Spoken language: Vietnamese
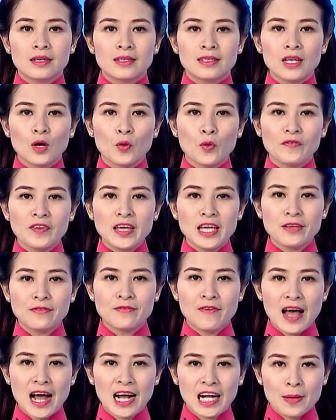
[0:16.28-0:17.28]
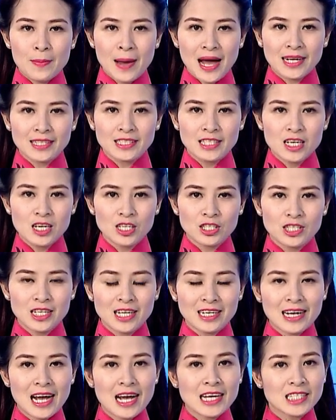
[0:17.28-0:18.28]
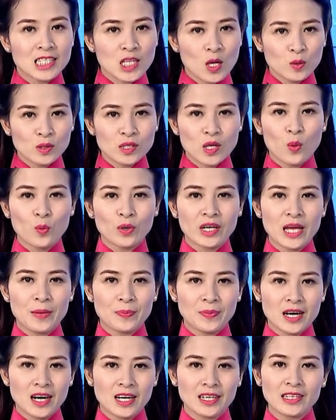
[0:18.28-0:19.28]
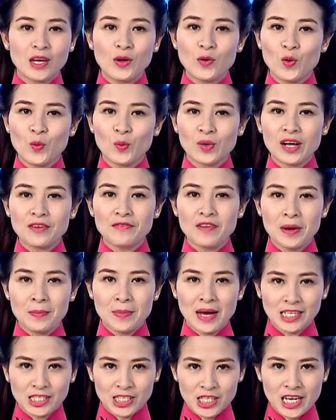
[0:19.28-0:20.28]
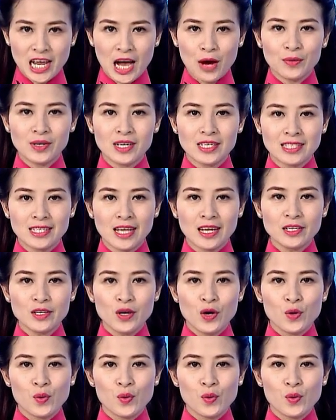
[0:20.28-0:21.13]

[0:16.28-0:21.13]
Thưa quý vị và các bạn, nhờ triển khai sâu rộng kịp thời theo đúng các văn bản chỉ đạo hướng dẫn